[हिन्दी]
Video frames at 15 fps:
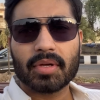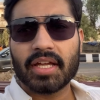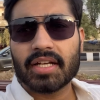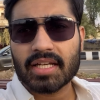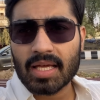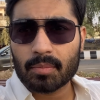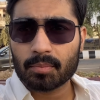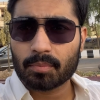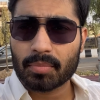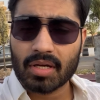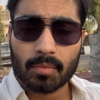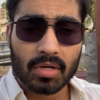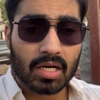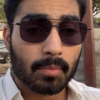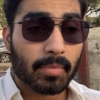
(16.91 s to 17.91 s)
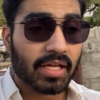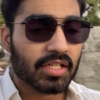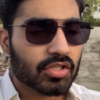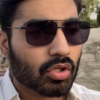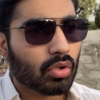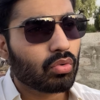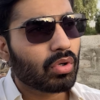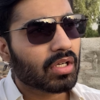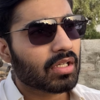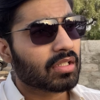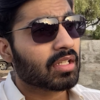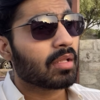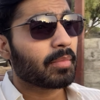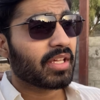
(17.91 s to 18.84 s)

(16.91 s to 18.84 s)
एक टाइम पे हमारा मैरिज हॉल हुआ करता था